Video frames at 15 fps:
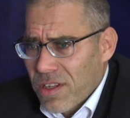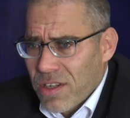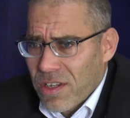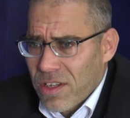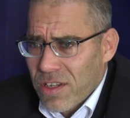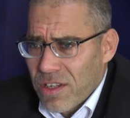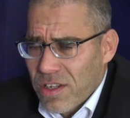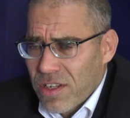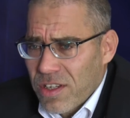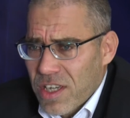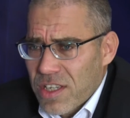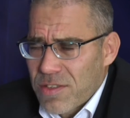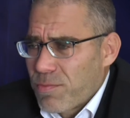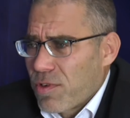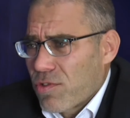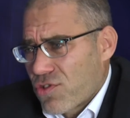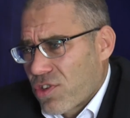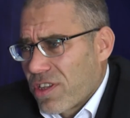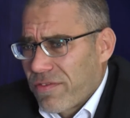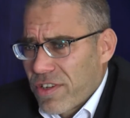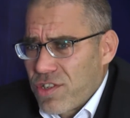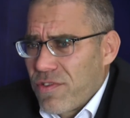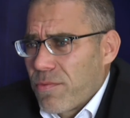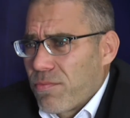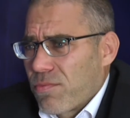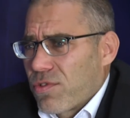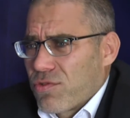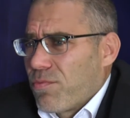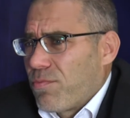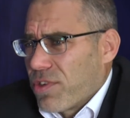E, jest położone właściwie
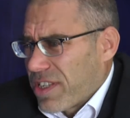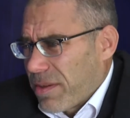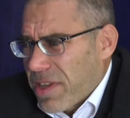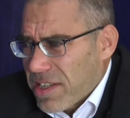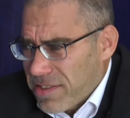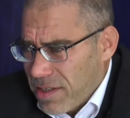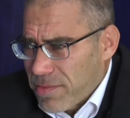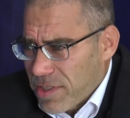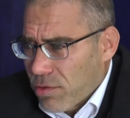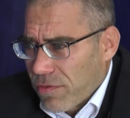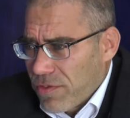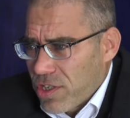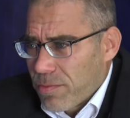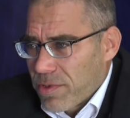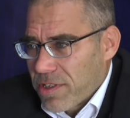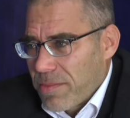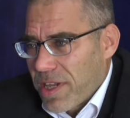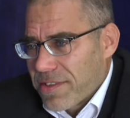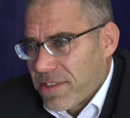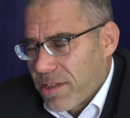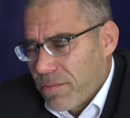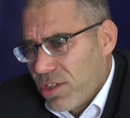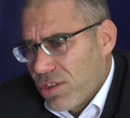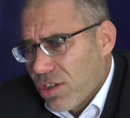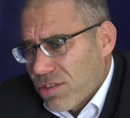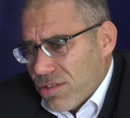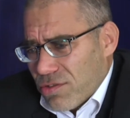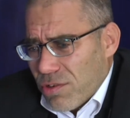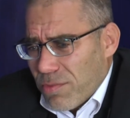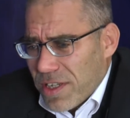poza miastem, całkowicie poza miastem. I
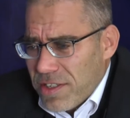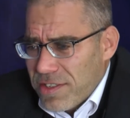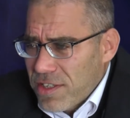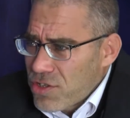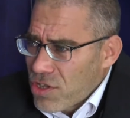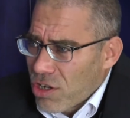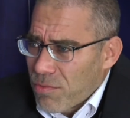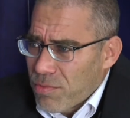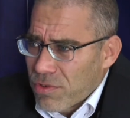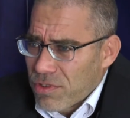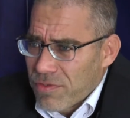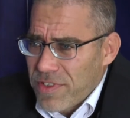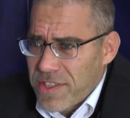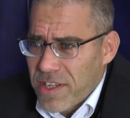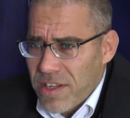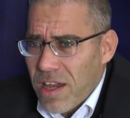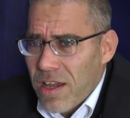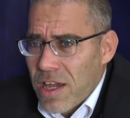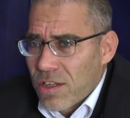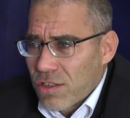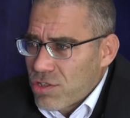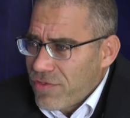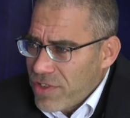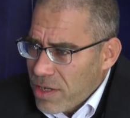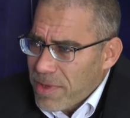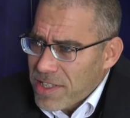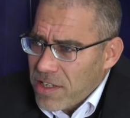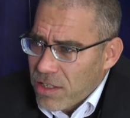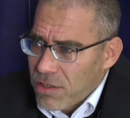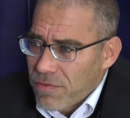to z urbanistycznego punktu widzenia, to oczywiście
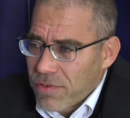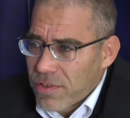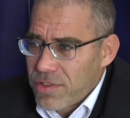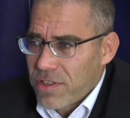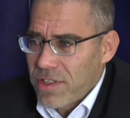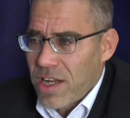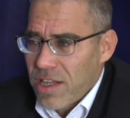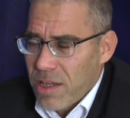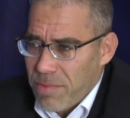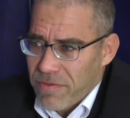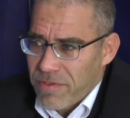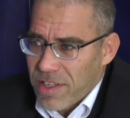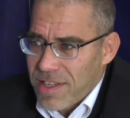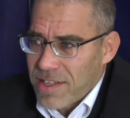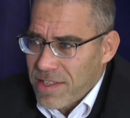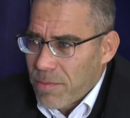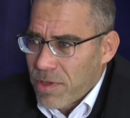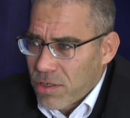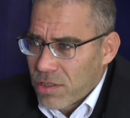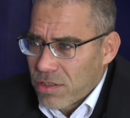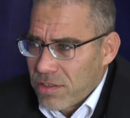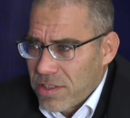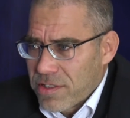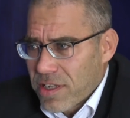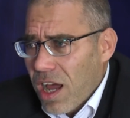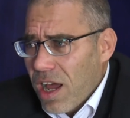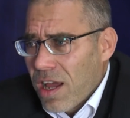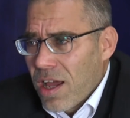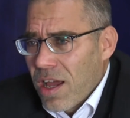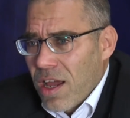ma zalety funkcjonalne pewne dla samego
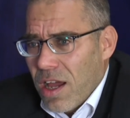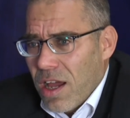lotniska,